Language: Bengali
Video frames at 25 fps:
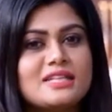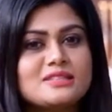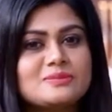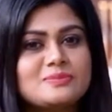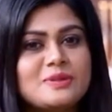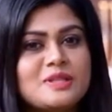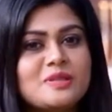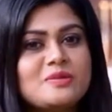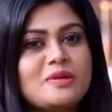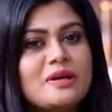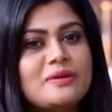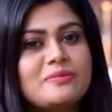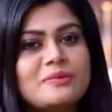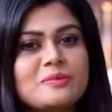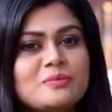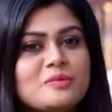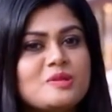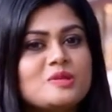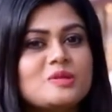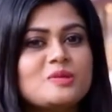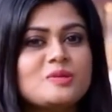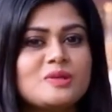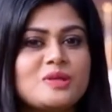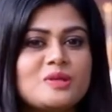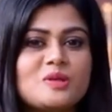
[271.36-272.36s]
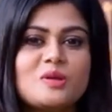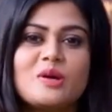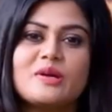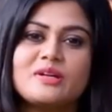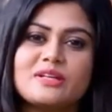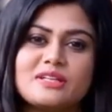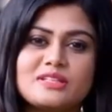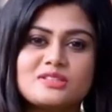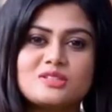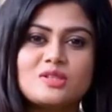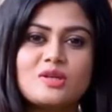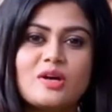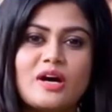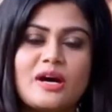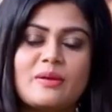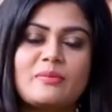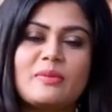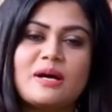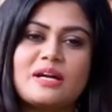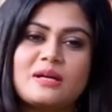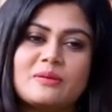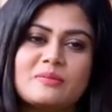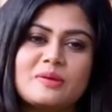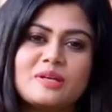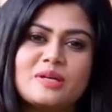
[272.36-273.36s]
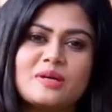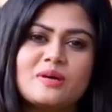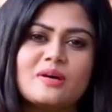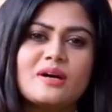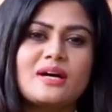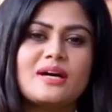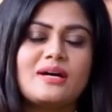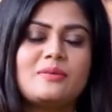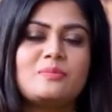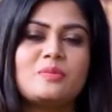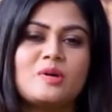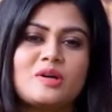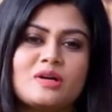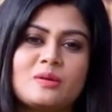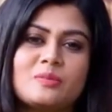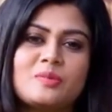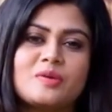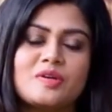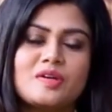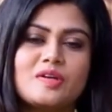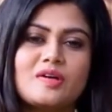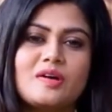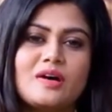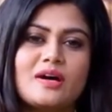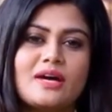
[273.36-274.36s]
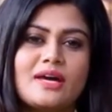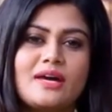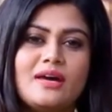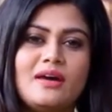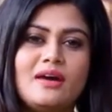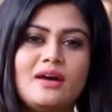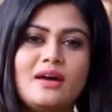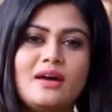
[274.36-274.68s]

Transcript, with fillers: হাজব্যান্ড ওয়াইফের মধ্যেও কিন্তু অনেক কিছু হয় মারামারি হয় বকাবকি হয়